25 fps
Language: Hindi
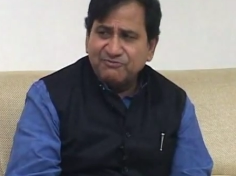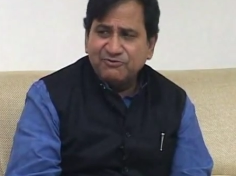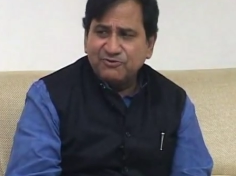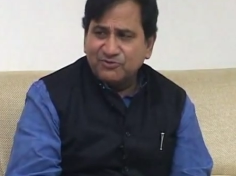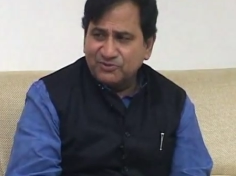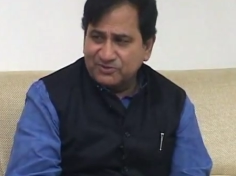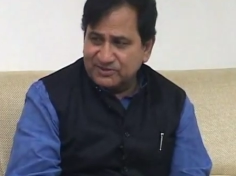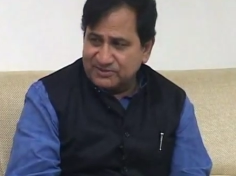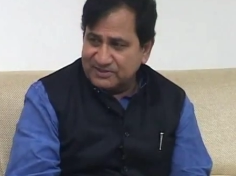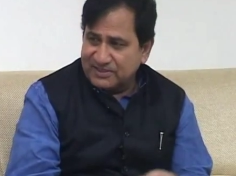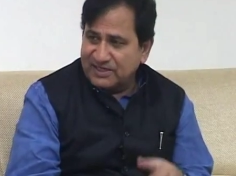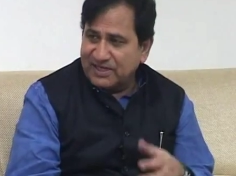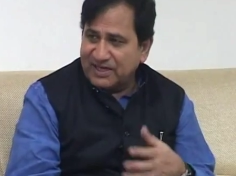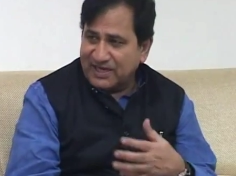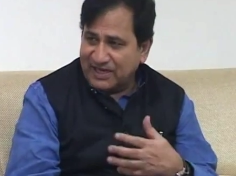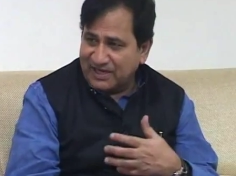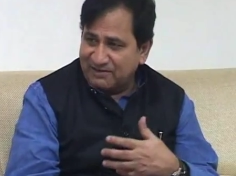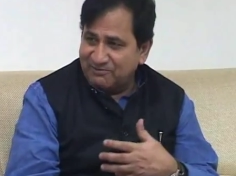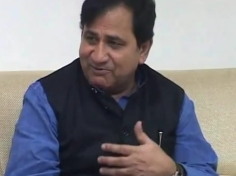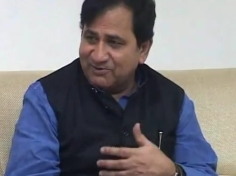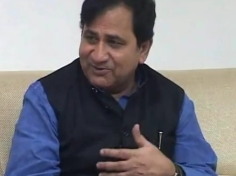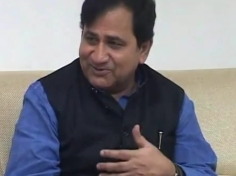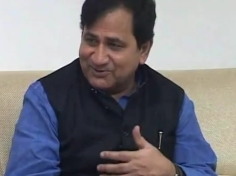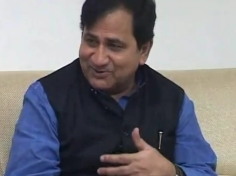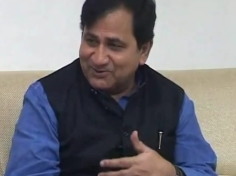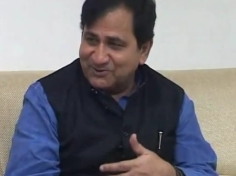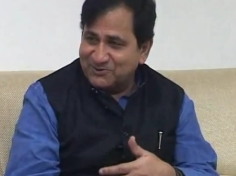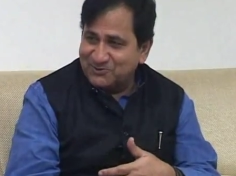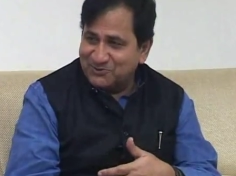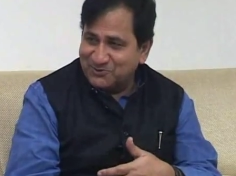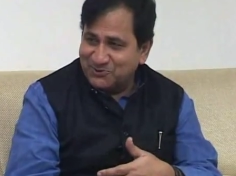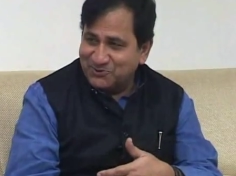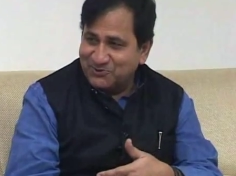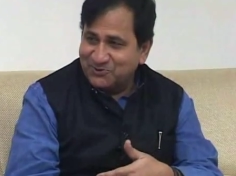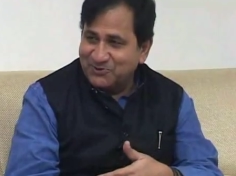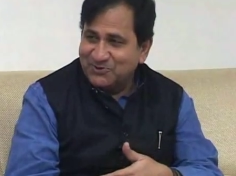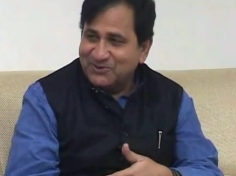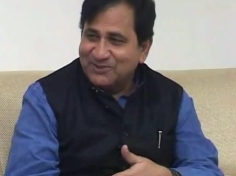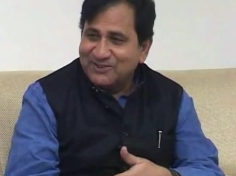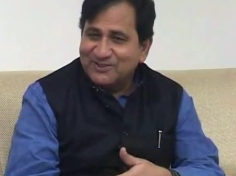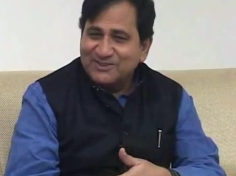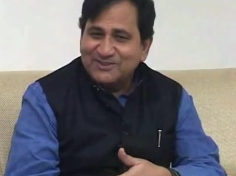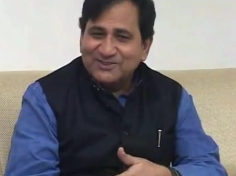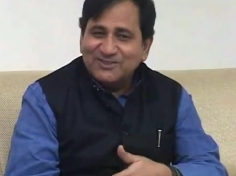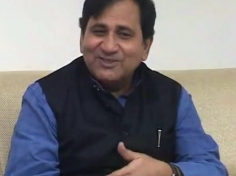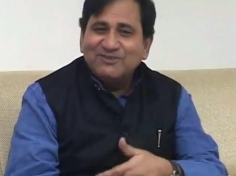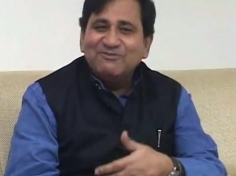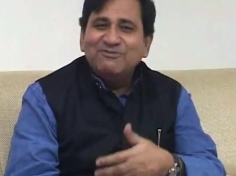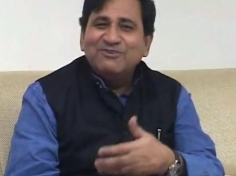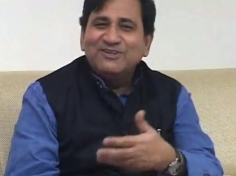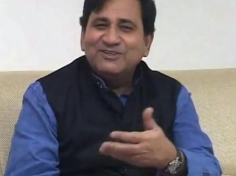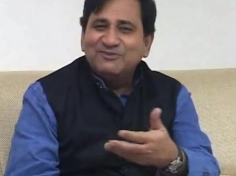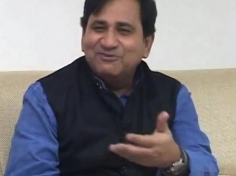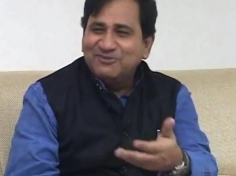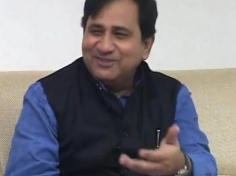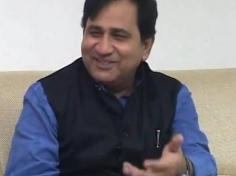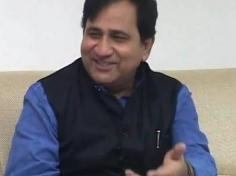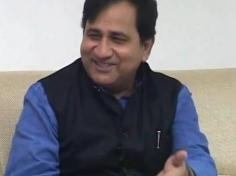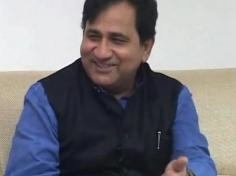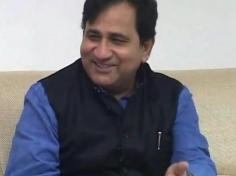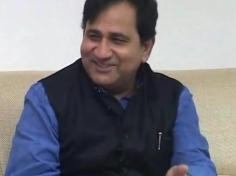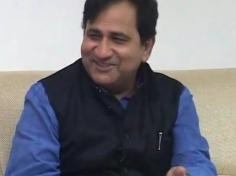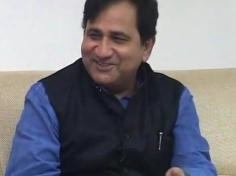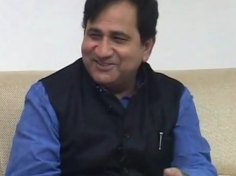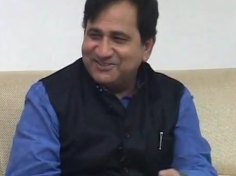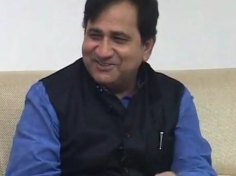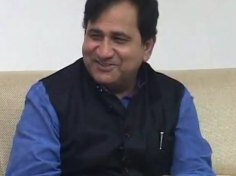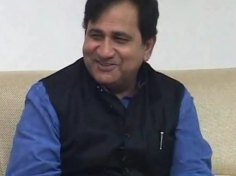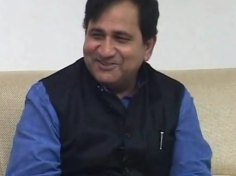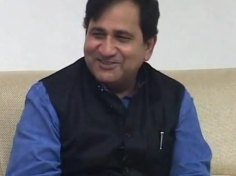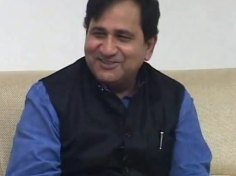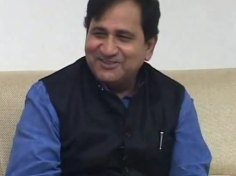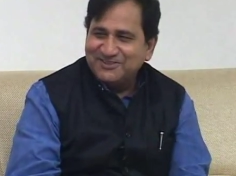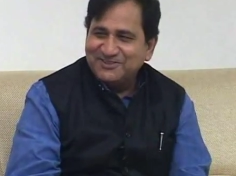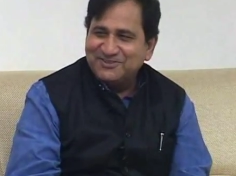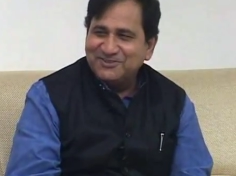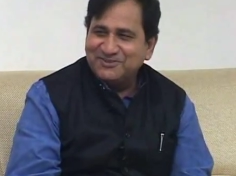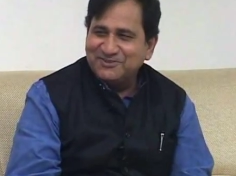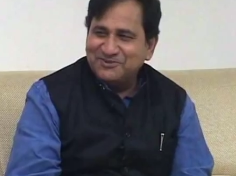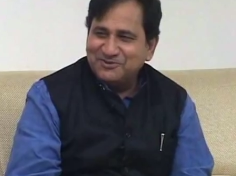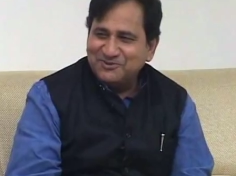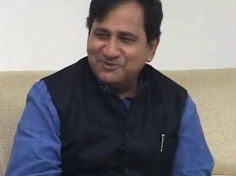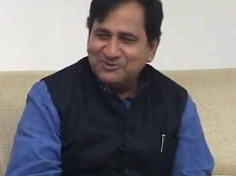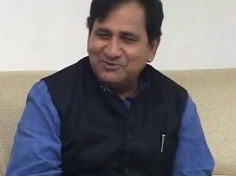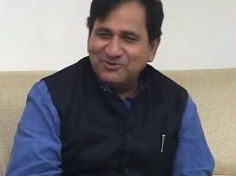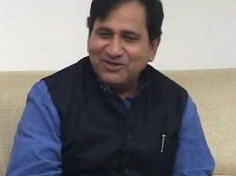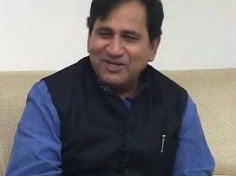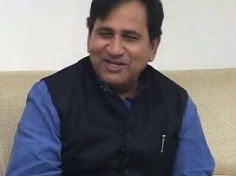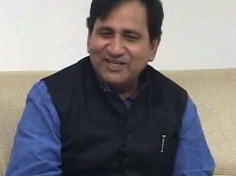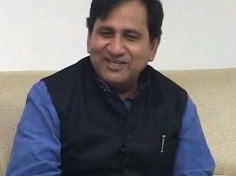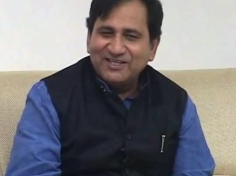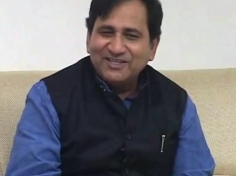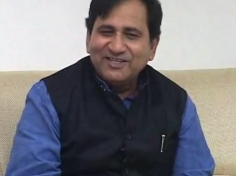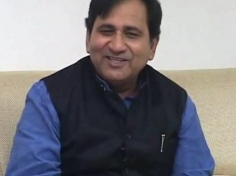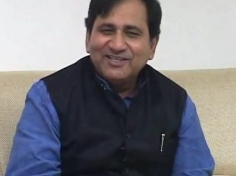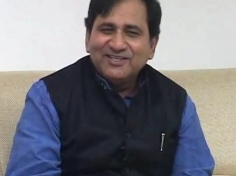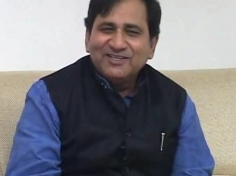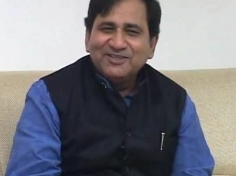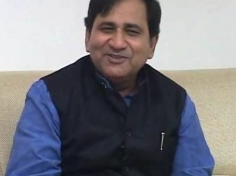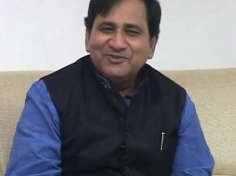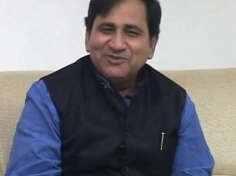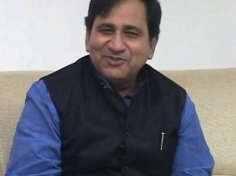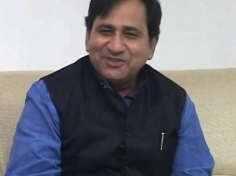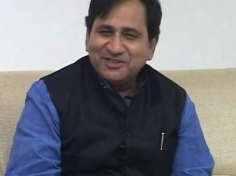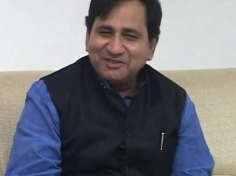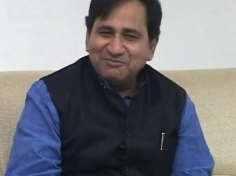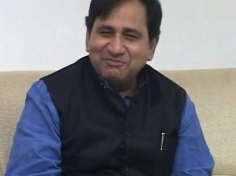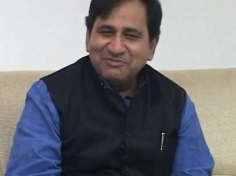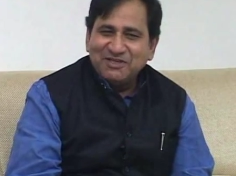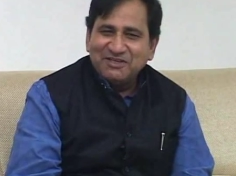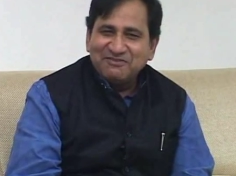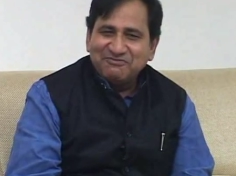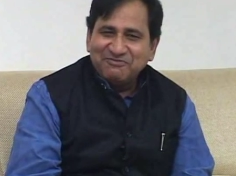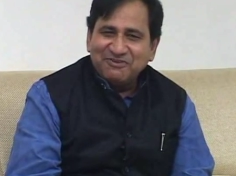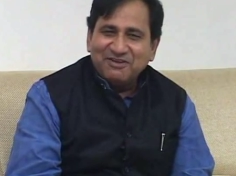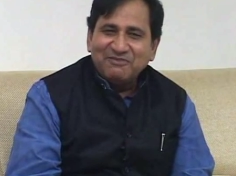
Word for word: Of course, I was also somewhat willing to to to, to join to keep that